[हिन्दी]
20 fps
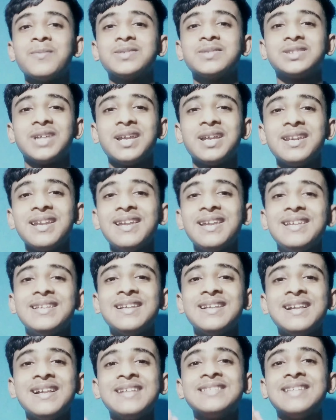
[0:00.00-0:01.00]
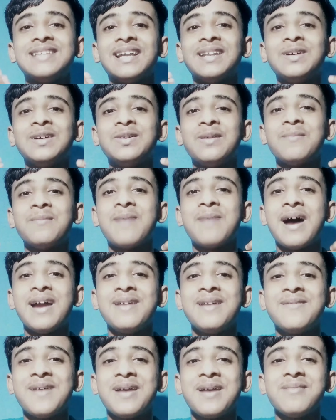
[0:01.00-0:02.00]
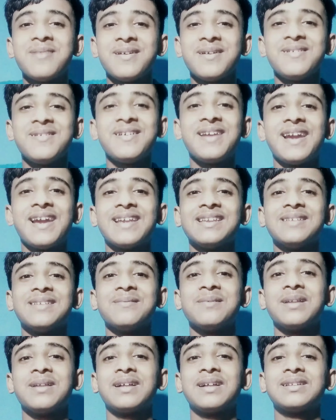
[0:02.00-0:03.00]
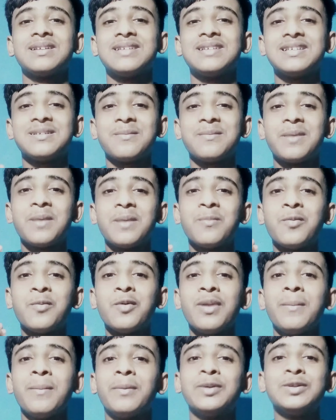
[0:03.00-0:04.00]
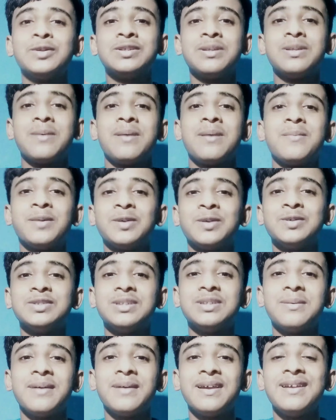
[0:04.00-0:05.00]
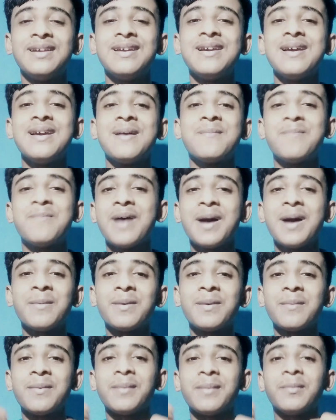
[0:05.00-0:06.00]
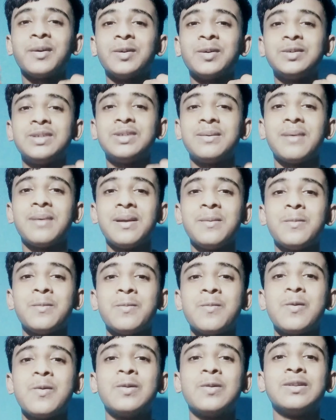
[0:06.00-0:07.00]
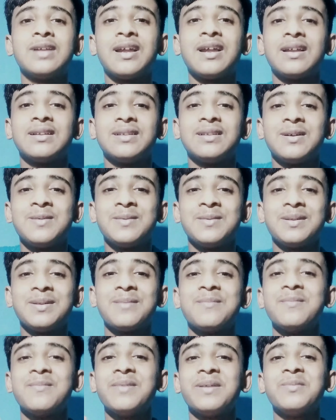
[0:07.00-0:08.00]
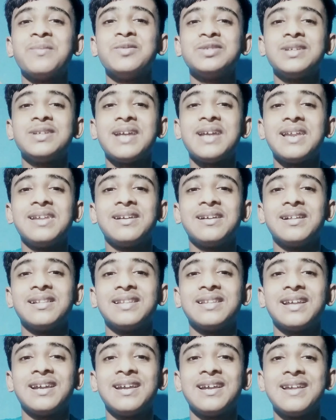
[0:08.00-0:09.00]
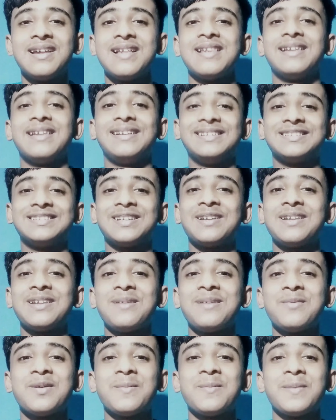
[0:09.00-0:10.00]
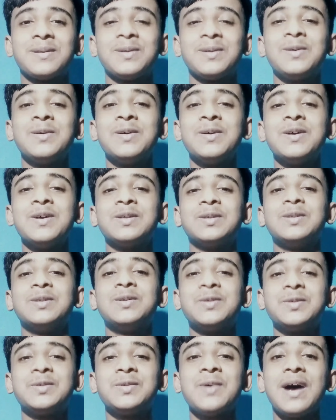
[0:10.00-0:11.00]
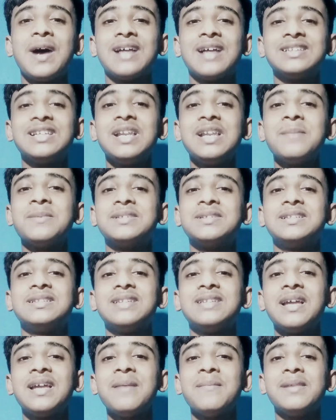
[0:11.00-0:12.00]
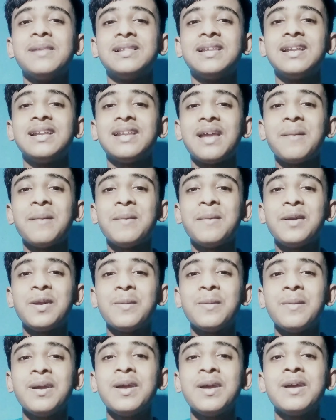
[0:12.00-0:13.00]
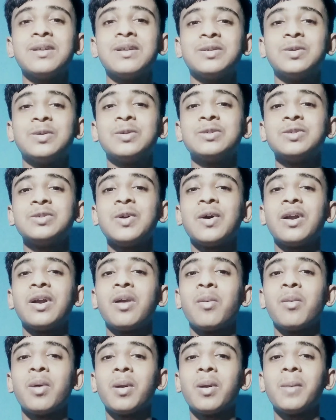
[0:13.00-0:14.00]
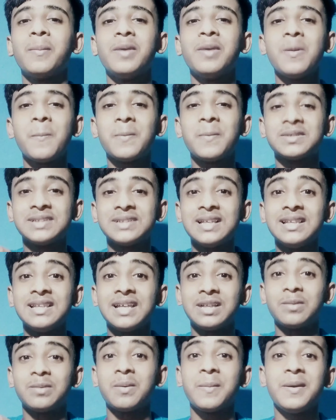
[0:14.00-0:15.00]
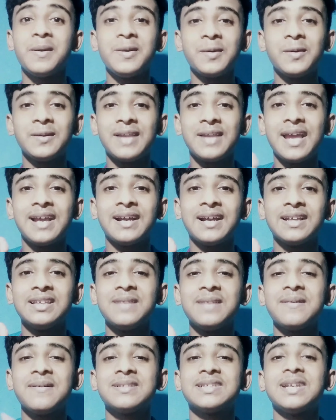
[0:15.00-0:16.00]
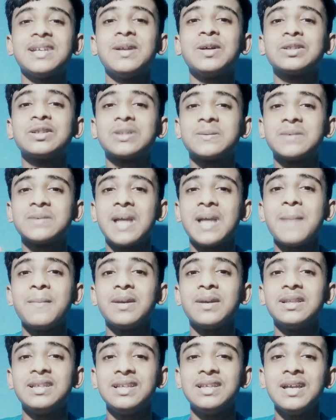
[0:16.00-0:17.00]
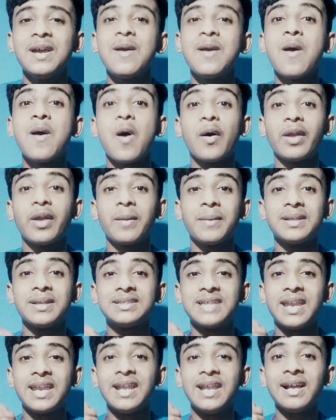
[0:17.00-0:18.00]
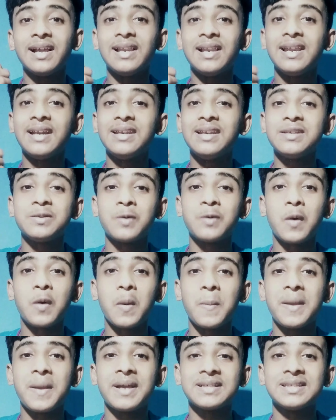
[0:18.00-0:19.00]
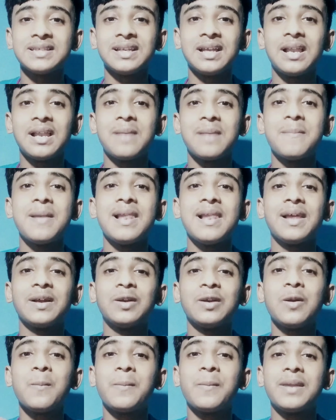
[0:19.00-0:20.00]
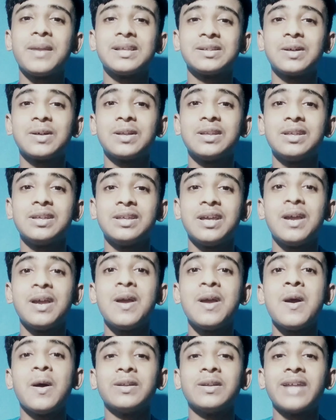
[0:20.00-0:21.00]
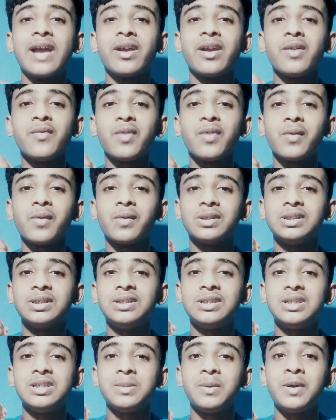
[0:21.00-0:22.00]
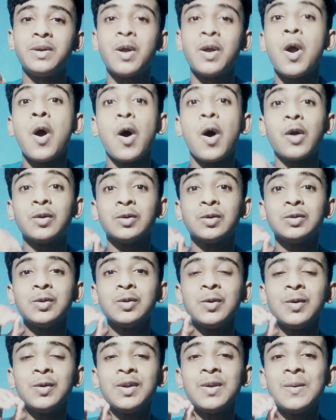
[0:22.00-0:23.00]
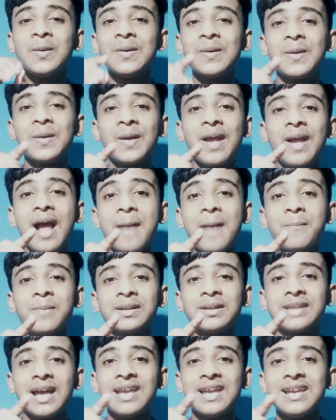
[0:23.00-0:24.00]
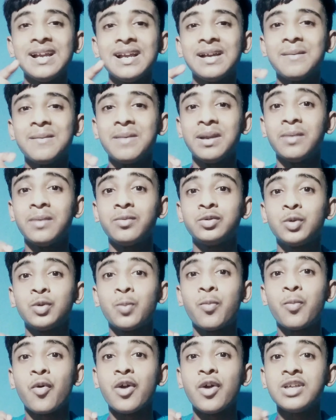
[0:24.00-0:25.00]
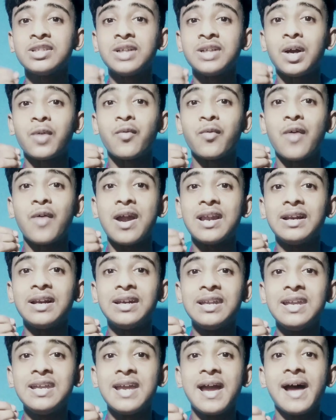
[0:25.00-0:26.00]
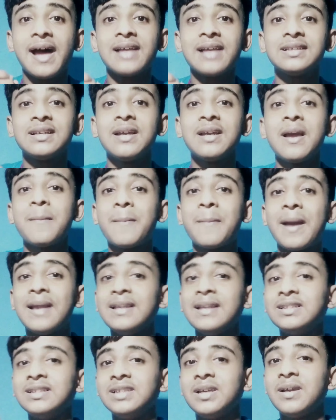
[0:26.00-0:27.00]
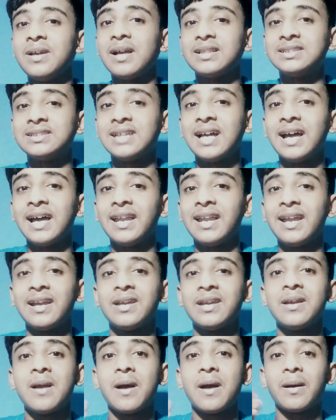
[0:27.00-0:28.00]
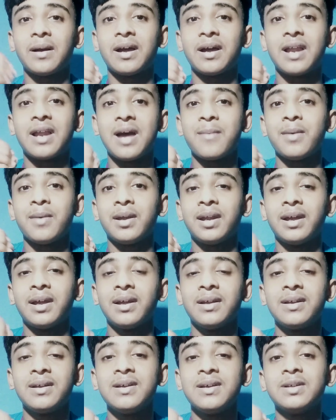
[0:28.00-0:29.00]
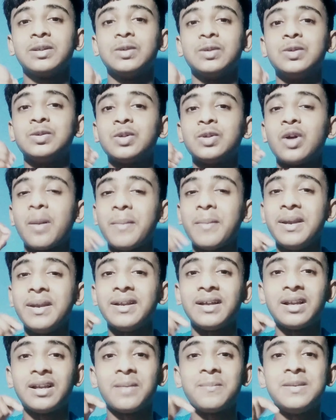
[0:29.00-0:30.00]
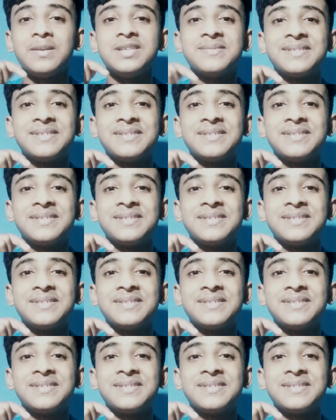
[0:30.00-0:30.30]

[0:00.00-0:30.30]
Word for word: सर नहीं ज़्यादा नहीं भाई भाई भाई कहने में लगता है जैसे मैंने बोला मनोज दे भाई मनोज दे भाई बार बार मैं मनोज दे भाई बोलता रहता हूँ मतलब मेरे मुँह से ये निकलता है लेकिन सर नहीं बोल पाता हूँ तो दोस्तों आज के लिए बस इतना ही मिलते हैं नए वीडियो में तो दोस्तों अगर आपको हमारा वीडियो पसंद है तो मेरे वीडियो को लाइक कर दिए हमारे चैनल को सब्सक्राइब कर दीजिए और हमारे चैनल के लेटेस्ट नोटिफिकेशन के लिए बेल आइकन को प्रेस कर दीजिए थैंक यू फॉर वॉचिंग दिस वीडियो और दोस्तों रुकी रुकी रुकिए आप बताइएगा कि मेरे जो वॉइस का क्वालिटी है आज पहले से अच्छा आ रहा है कि खराब आ रहा है तो दोस्तों कमेंट करके प्लीज़